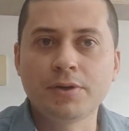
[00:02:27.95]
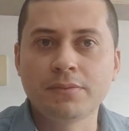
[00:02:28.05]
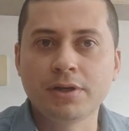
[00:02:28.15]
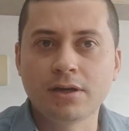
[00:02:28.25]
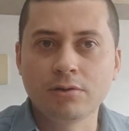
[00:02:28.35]

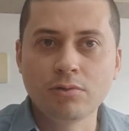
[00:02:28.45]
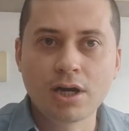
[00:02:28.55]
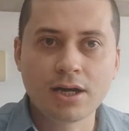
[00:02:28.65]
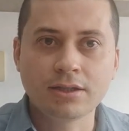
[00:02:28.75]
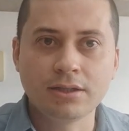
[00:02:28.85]
primer
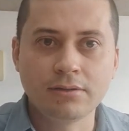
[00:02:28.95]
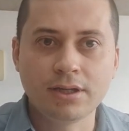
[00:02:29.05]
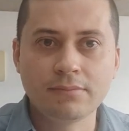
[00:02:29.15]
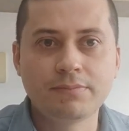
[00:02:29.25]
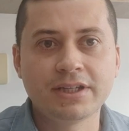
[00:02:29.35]
lugar a
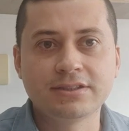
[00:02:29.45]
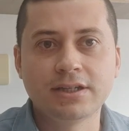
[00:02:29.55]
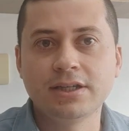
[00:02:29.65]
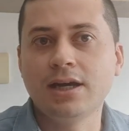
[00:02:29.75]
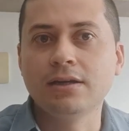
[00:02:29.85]
nivel
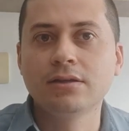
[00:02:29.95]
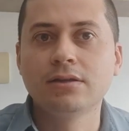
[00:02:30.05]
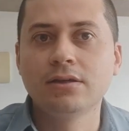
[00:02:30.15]
empresarial.